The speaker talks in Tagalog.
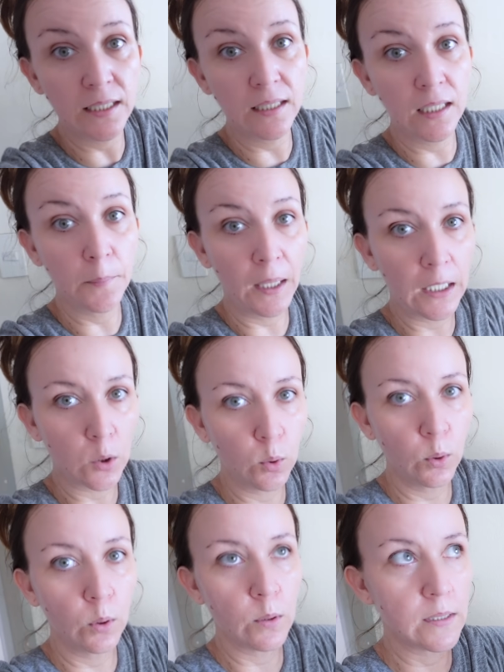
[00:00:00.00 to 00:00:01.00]
hindi rin
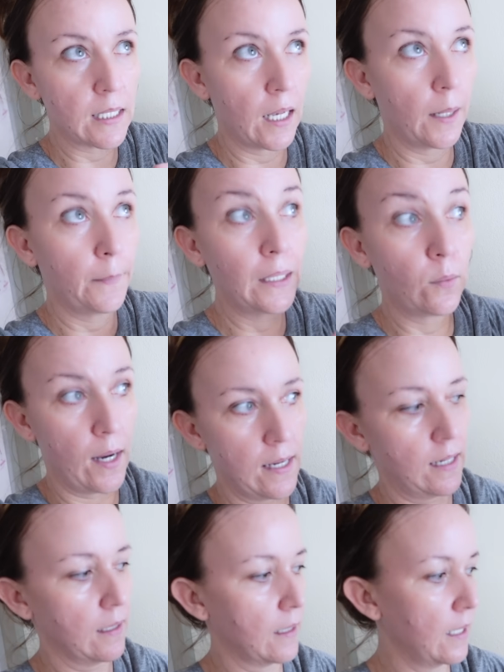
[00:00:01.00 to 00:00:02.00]
makatulog sa
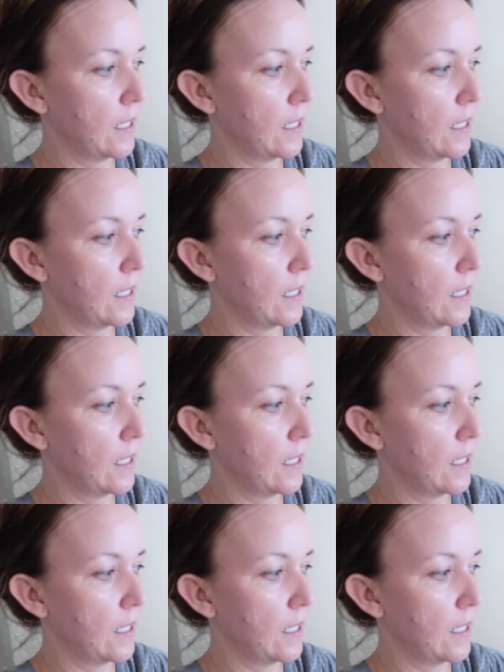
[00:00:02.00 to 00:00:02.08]
maliwanag.